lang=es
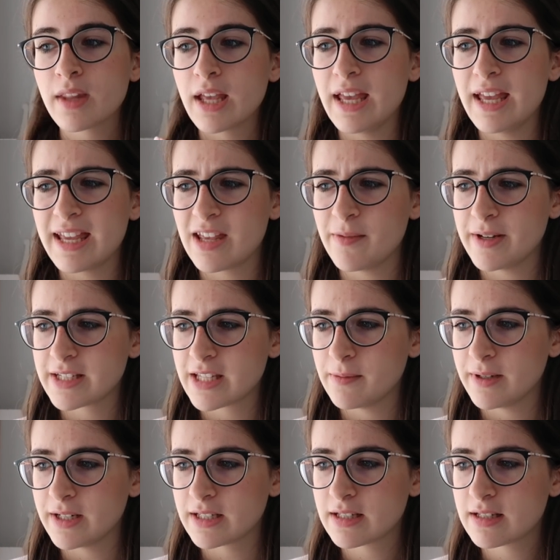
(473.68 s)
Eh, ¿Qué más? ¿Qué
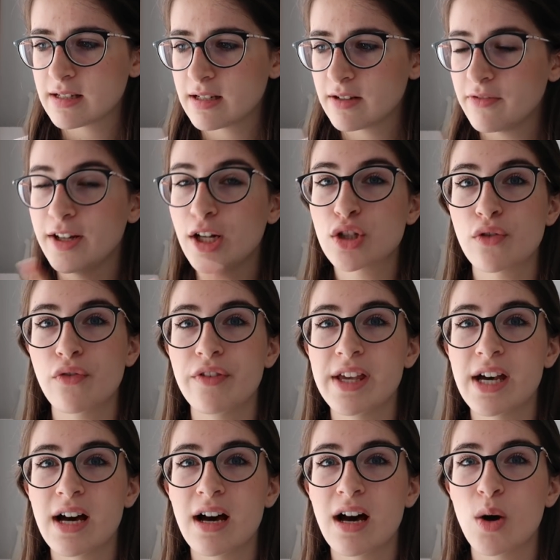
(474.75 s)
más?
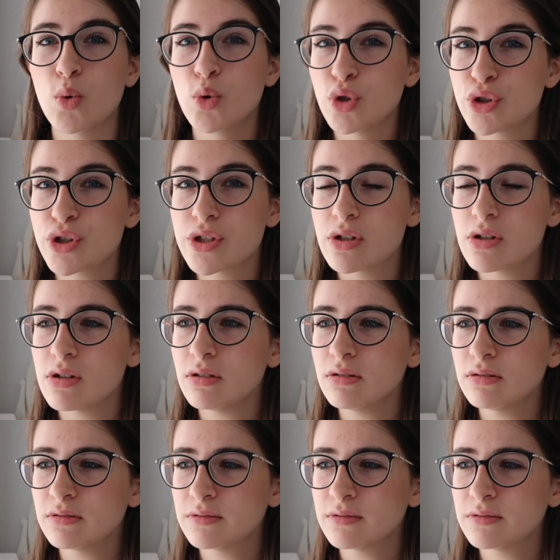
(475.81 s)
Filosofía un 8.